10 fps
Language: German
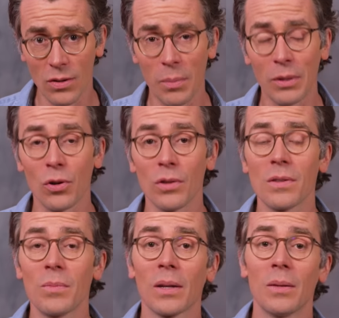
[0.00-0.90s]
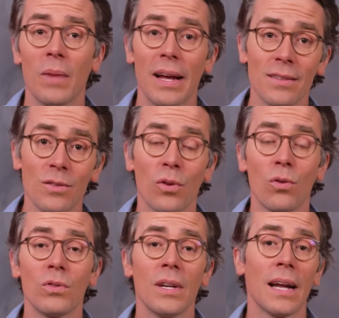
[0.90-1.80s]
du aber trotzdem nach dem Essen von
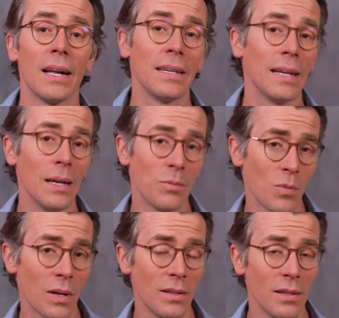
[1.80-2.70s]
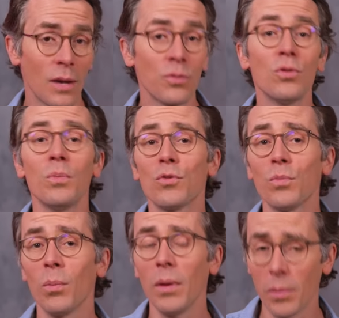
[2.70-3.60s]
glutenhaltigen Lebensmitteln die dafür typischen
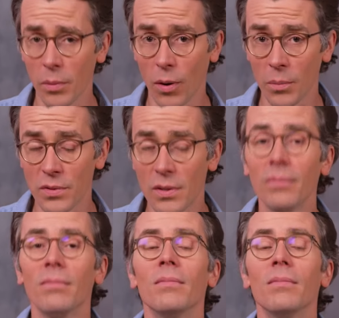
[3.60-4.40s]
Probleme bekommst?